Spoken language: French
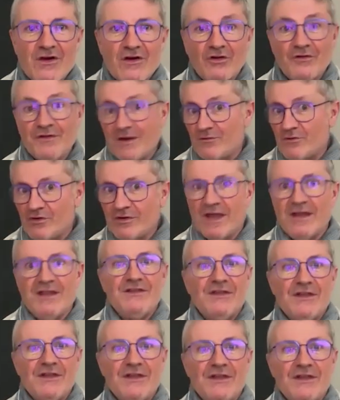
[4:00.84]
en termes de qualité
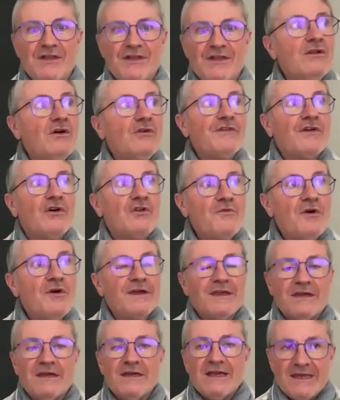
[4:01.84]
de vie, l'environnement est,
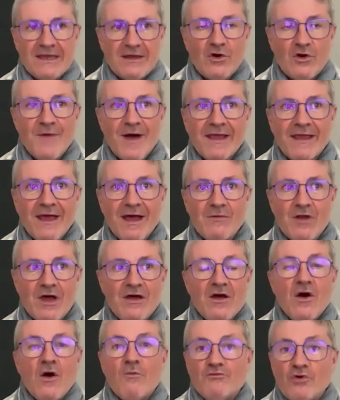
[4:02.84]
remarquable.
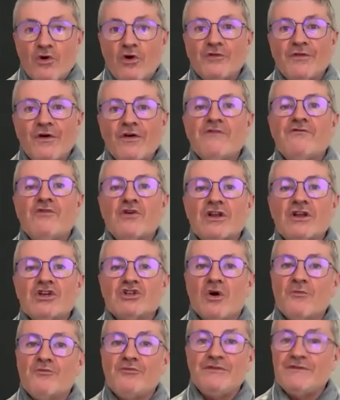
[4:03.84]
Pour autant, il faut que les gens
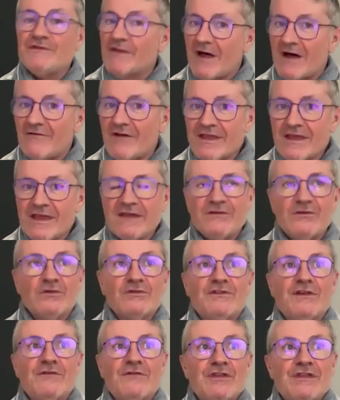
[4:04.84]
puissent travailler. Donc,
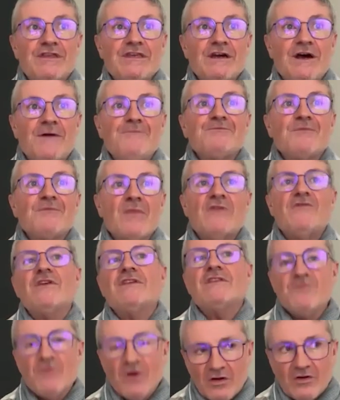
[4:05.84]
ça veut dire
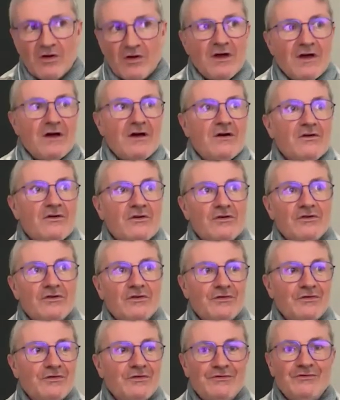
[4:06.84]
effectivement
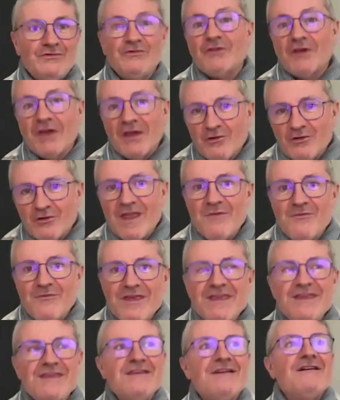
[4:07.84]
euh, du très haut
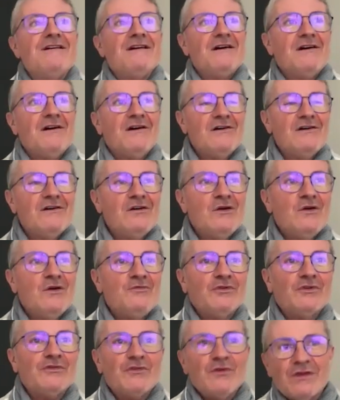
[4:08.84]
débit euh,
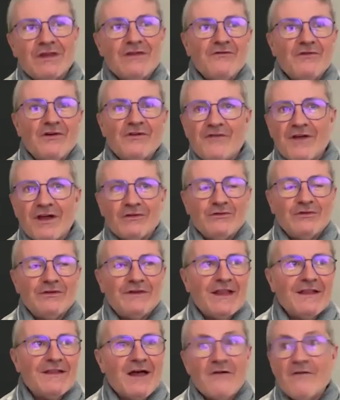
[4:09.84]
pour ceux qui veulent faire du
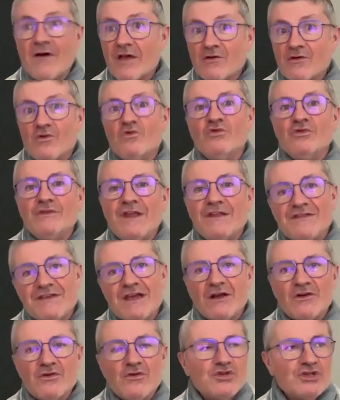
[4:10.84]
télétravail ou des
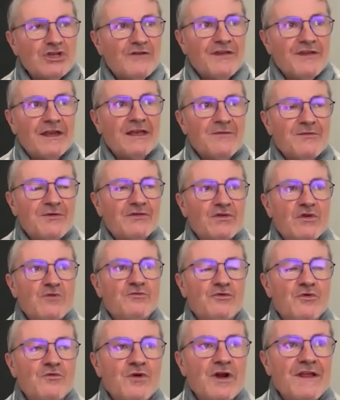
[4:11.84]
tiers-lieux. J'y reviendrai parce que
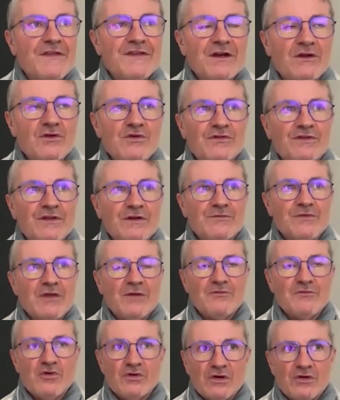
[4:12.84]
pour moi, les tiers-lieux, c'est bien
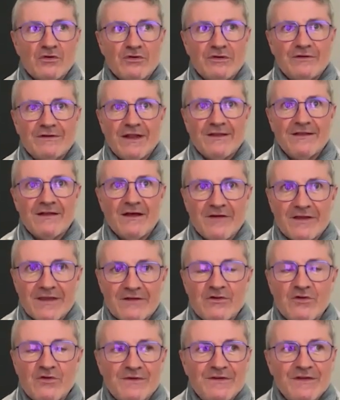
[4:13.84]
mieux que le télétravail à
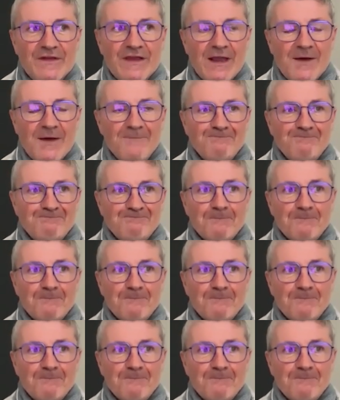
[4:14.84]
domicile.